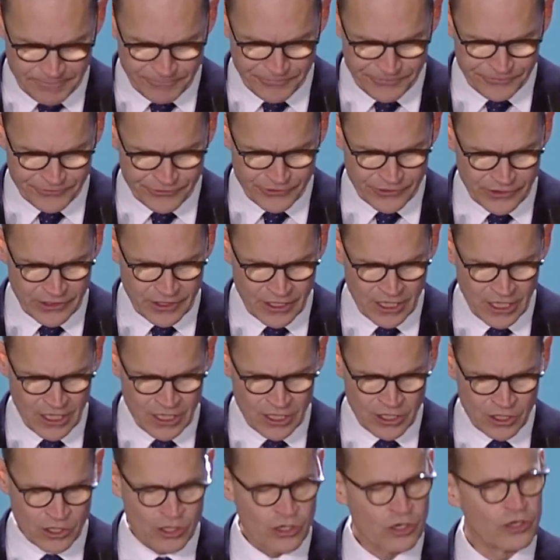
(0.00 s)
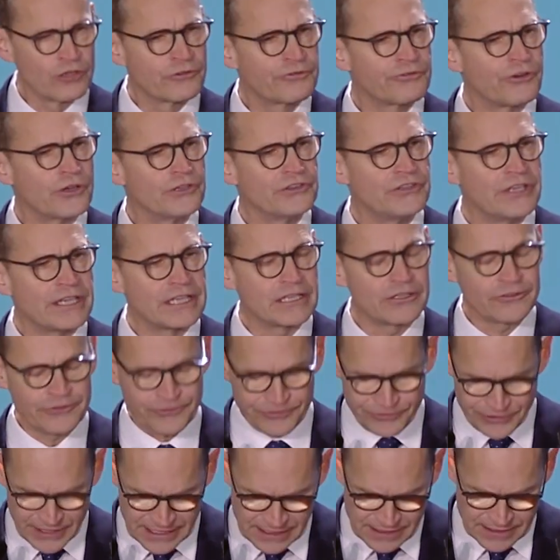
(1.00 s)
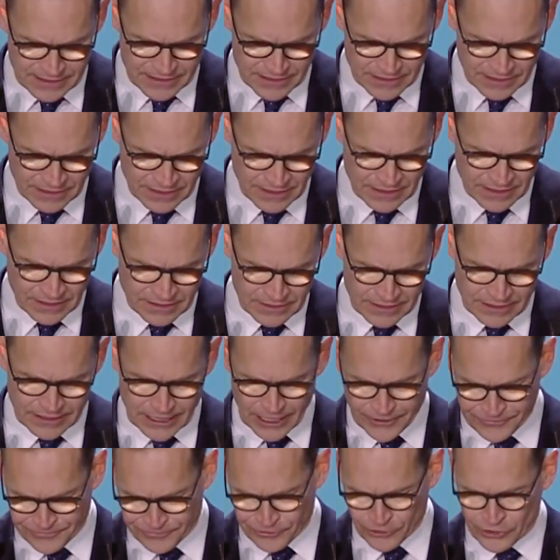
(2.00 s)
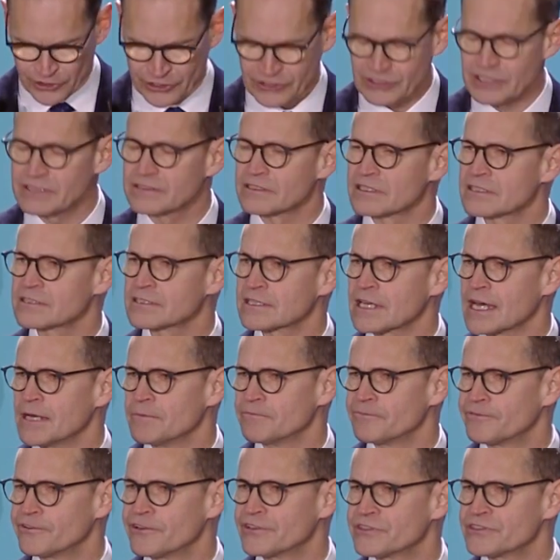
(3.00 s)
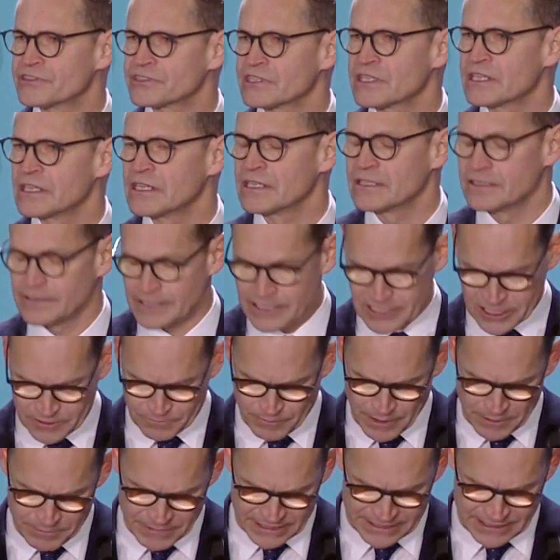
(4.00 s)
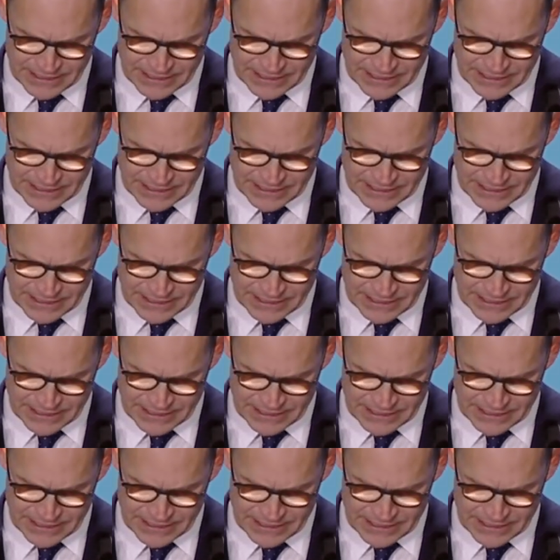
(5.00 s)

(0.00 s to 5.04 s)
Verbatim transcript: kämpften und von denen viele den Erfolg dieses Kampfes nicht mehr